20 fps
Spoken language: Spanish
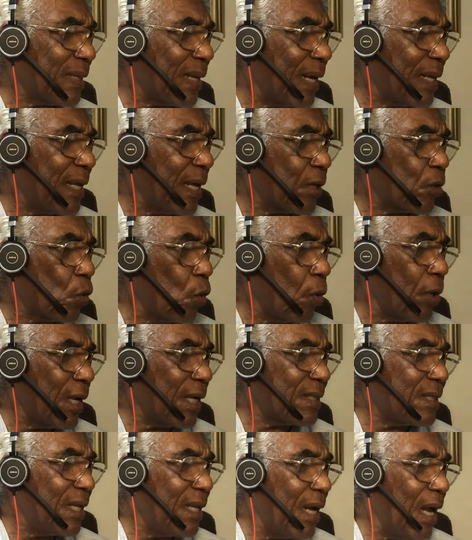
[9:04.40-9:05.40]

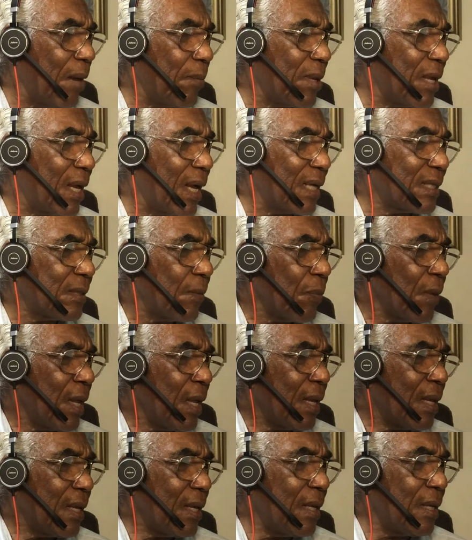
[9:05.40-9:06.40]
trayectorias dinámicas
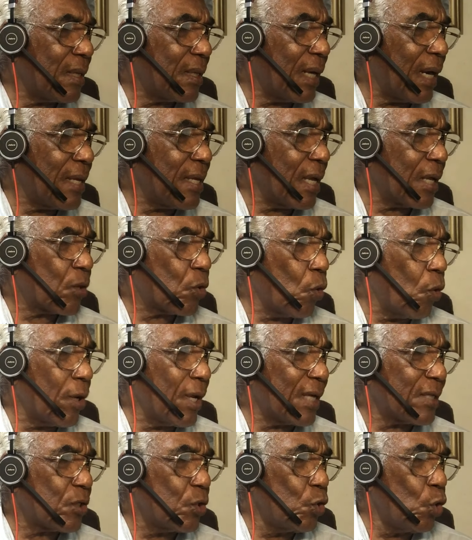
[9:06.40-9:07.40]
y
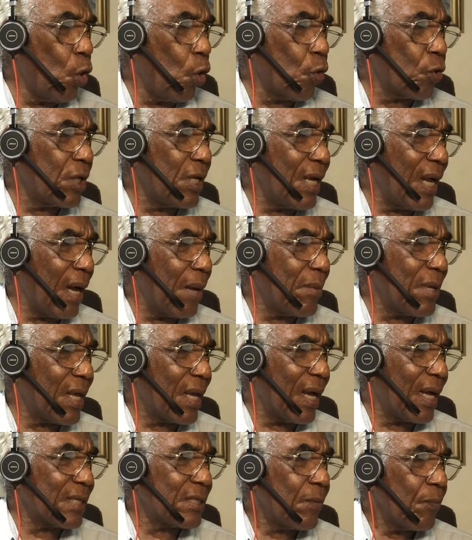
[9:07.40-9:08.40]
trayectorias no
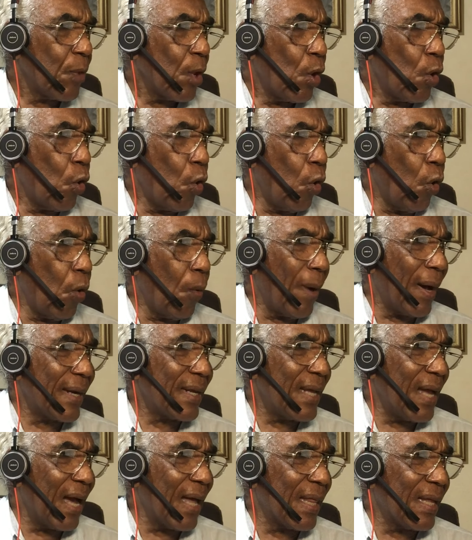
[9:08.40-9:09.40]
dinámicas o
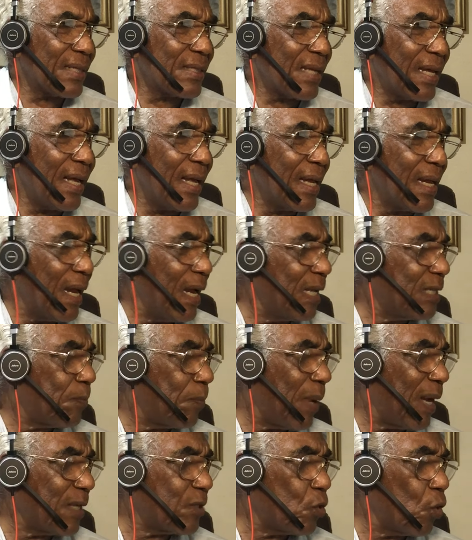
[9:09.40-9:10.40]
variadas en el
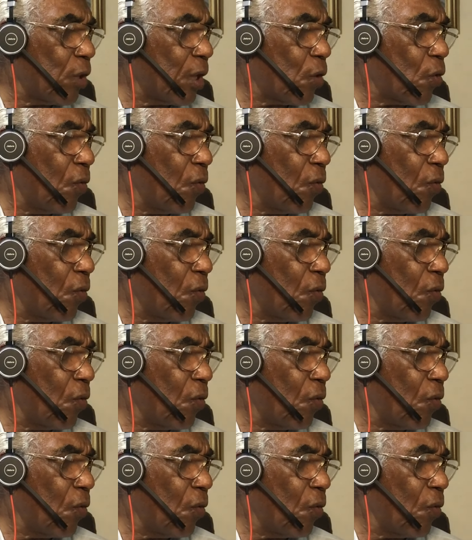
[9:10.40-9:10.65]
espacio de